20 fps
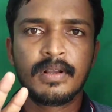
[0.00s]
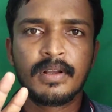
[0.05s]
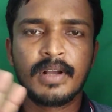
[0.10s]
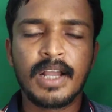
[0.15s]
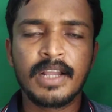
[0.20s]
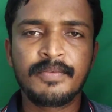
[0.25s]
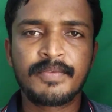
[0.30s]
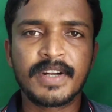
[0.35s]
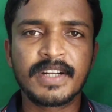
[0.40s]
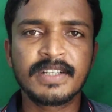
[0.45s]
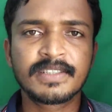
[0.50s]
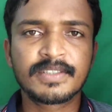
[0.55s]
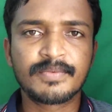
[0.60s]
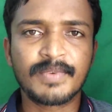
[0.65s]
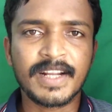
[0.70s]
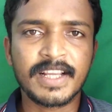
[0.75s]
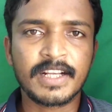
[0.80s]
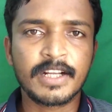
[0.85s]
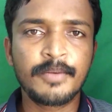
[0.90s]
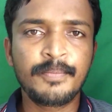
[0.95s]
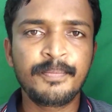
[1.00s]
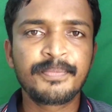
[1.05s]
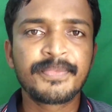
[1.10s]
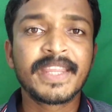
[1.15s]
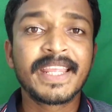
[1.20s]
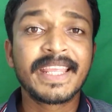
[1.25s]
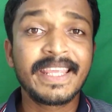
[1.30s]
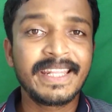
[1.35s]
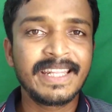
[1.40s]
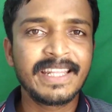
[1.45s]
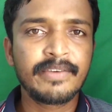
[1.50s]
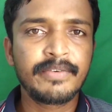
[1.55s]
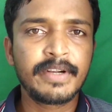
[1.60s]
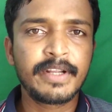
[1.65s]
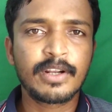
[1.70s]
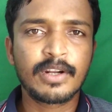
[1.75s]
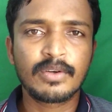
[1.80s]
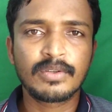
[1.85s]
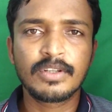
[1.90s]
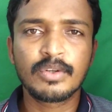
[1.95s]
ஹாய் ஃப்ரெண்ட்ஸ் வணக்கம் இந்த
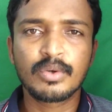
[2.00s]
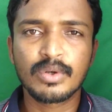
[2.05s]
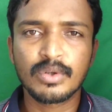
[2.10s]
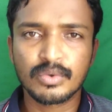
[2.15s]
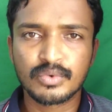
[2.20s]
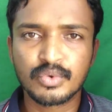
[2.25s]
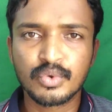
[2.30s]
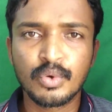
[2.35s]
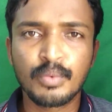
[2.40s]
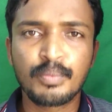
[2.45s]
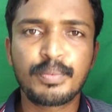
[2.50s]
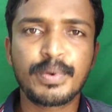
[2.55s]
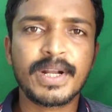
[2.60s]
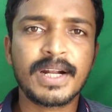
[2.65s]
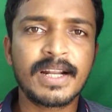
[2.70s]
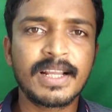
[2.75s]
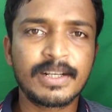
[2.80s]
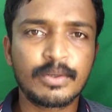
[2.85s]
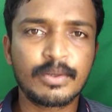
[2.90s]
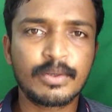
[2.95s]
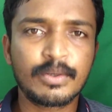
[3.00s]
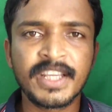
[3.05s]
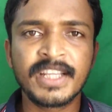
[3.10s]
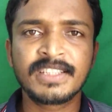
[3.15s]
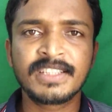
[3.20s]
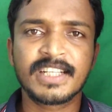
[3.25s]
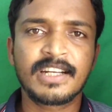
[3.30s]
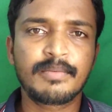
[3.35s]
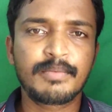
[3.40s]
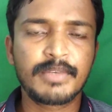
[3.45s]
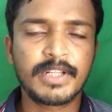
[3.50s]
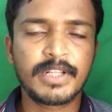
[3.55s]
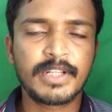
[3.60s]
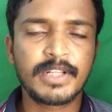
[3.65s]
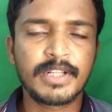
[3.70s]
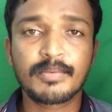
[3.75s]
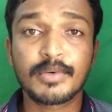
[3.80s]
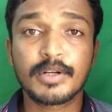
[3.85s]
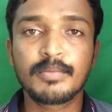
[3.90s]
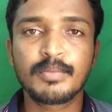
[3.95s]
வீடியோவில் வந்து ஒரு சூப்பரான குக்கிங் சேனலை பற்றி
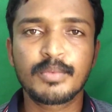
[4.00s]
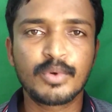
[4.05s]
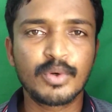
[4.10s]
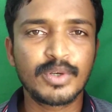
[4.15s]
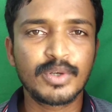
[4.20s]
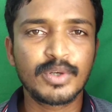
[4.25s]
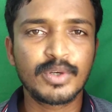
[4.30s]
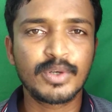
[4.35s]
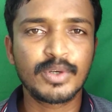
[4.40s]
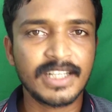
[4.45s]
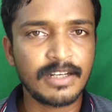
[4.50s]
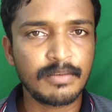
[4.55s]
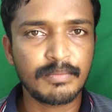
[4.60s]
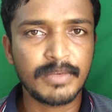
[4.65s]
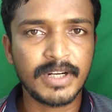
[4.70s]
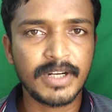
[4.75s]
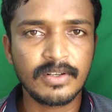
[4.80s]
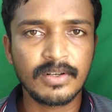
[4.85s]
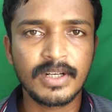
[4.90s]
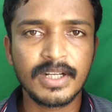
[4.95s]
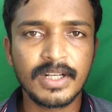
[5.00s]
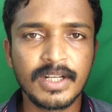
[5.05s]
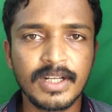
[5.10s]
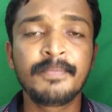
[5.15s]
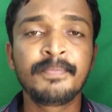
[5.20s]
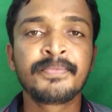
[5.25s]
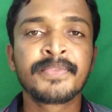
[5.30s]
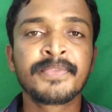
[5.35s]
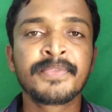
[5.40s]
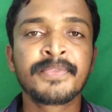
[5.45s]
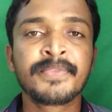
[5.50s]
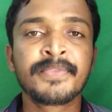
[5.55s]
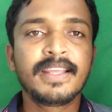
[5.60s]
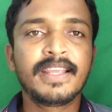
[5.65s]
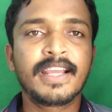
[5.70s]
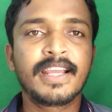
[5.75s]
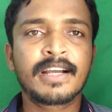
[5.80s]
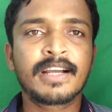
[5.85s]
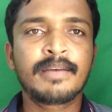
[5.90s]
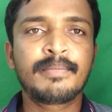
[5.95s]
பார்க்க போகிறோம் குக்கிங் சேனல் மட்டும் இல்லை
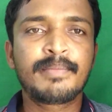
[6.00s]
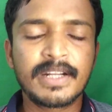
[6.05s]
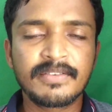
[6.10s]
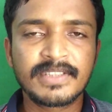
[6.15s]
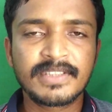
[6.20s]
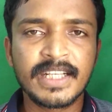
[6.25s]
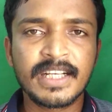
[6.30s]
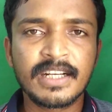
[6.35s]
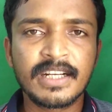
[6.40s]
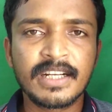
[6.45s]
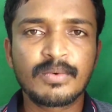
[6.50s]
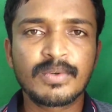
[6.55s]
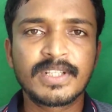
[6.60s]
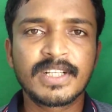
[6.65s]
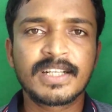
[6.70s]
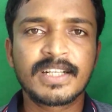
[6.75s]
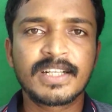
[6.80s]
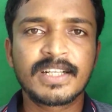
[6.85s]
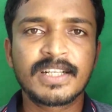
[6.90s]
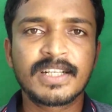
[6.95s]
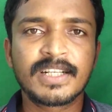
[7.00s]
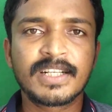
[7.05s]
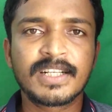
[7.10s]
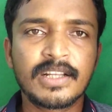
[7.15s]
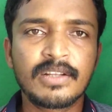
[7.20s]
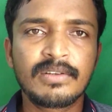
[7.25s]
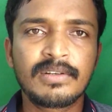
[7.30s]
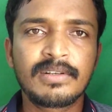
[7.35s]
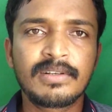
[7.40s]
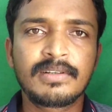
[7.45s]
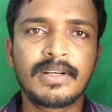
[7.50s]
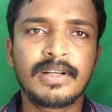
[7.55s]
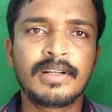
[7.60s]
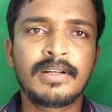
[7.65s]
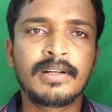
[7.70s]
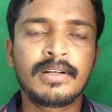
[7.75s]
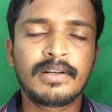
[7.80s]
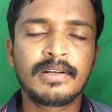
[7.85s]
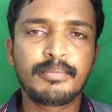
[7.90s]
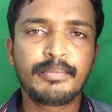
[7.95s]
ஏகப்பட்ட விஷயங்களை கொடுத்துக்கிட்டு இருக்காங்க அதாவது
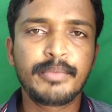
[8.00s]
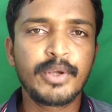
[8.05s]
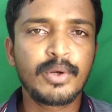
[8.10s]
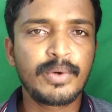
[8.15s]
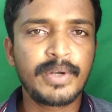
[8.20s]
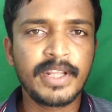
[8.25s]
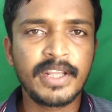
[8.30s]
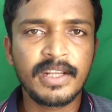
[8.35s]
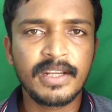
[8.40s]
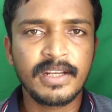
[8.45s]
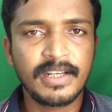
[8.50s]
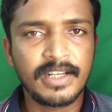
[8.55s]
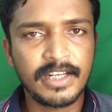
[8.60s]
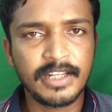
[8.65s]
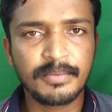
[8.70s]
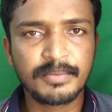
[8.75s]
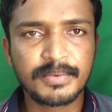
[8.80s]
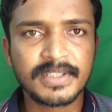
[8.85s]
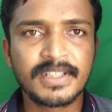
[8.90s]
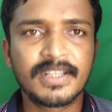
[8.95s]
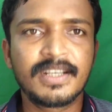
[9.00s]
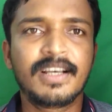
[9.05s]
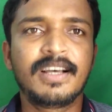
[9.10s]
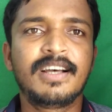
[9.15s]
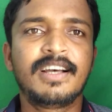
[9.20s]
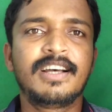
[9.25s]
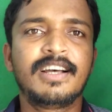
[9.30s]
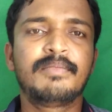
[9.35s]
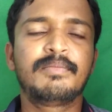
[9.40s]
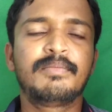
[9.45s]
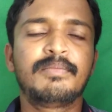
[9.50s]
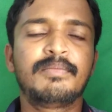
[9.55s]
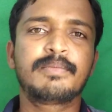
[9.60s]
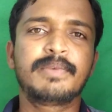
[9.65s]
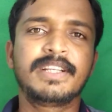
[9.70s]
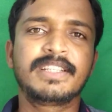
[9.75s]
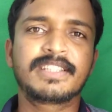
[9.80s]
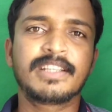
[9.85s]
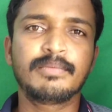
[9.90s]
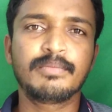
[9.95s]
பியூட்டி டிப்ஸ்
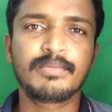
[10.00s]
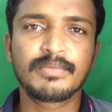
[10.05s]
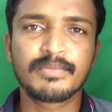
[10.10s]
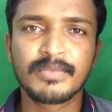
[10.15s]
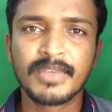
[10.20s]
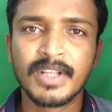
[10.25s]
மற்றபடி சம்